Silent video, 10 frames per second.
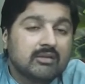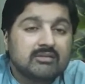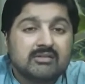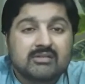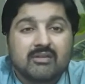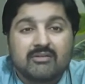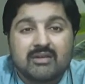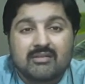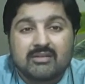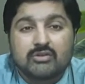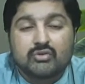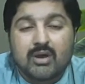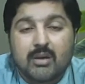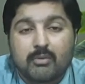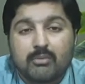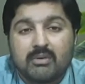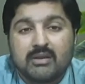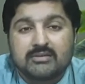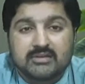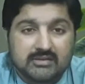जिसकी वजह से जो आपको मैंने
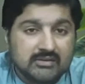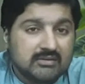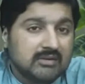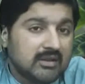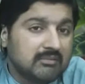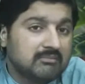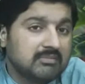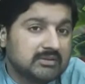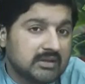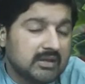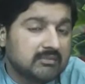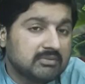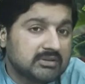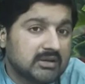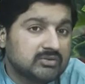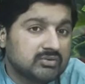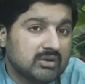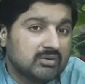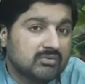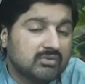चंद नेम बताया बता चुका
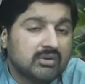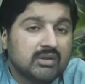हूँ